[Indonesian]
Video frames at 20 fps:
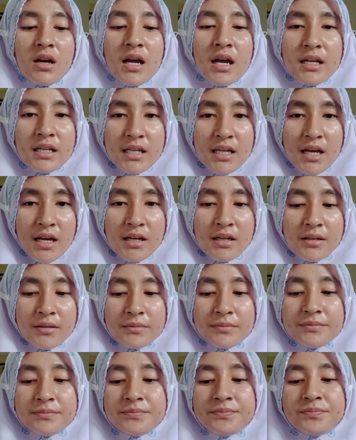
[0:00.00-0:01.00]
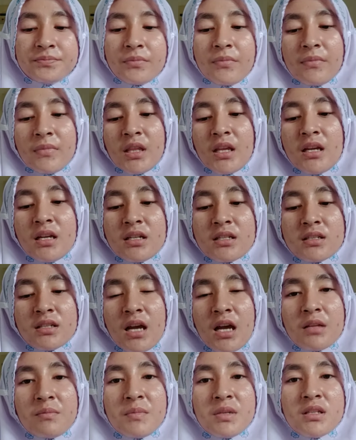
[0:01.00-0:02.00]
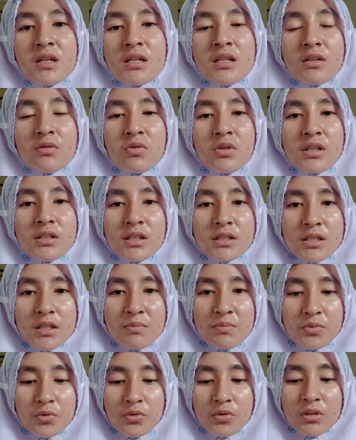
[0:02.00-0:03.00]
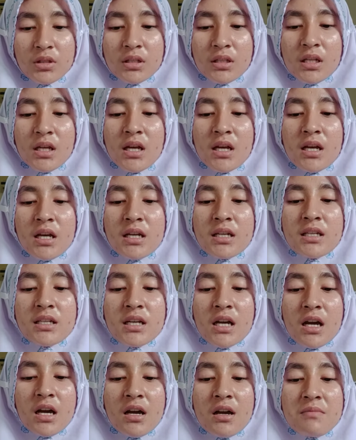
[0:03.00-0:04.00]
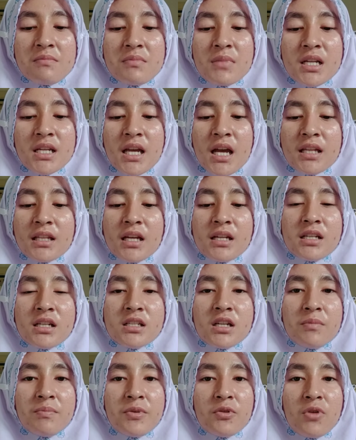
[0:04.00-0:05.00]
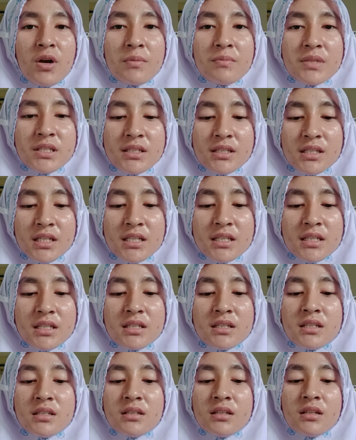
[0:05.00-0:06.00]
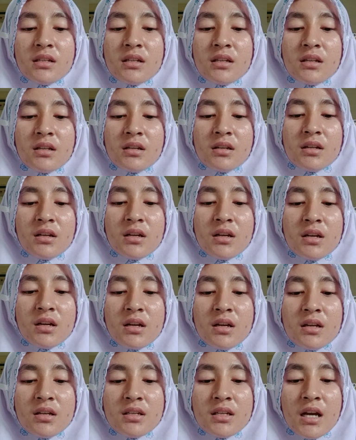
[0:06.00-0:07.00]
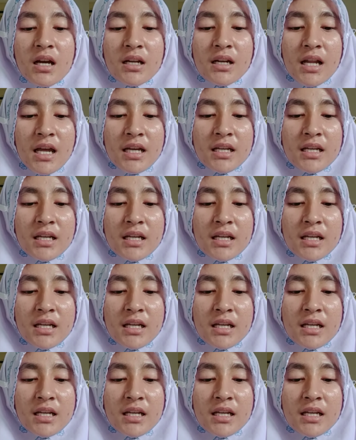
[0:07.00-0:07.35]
harian. Saat menjadi kuli tersebut, ia melihat adanya peluang bisnis yang